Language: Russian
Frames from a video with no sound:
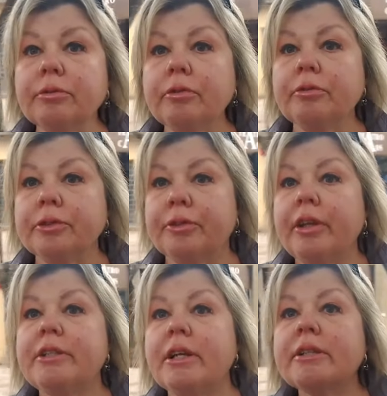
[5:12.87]
в
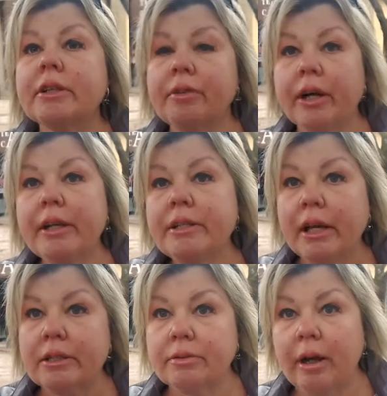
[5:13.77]
сфере сельского
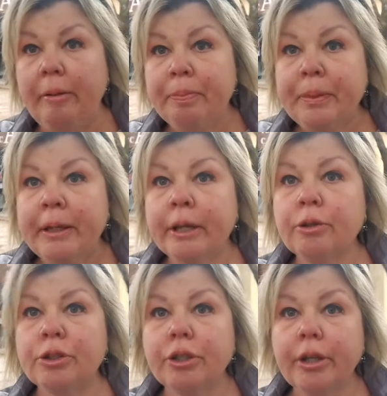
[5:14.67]
хозяйства. Я
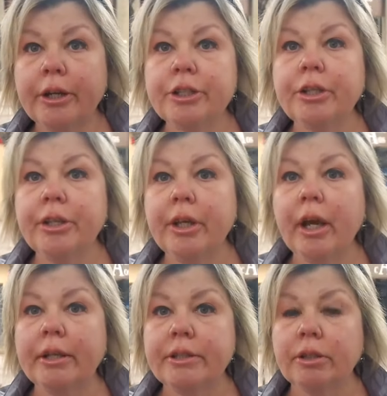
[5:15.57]
точно так же не
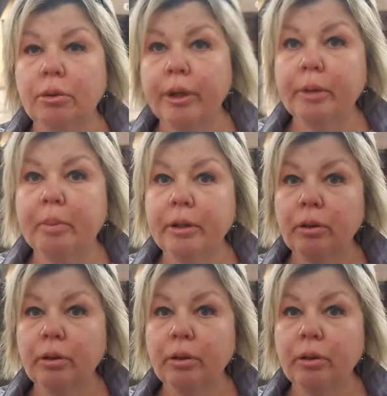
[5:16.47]
один ролик по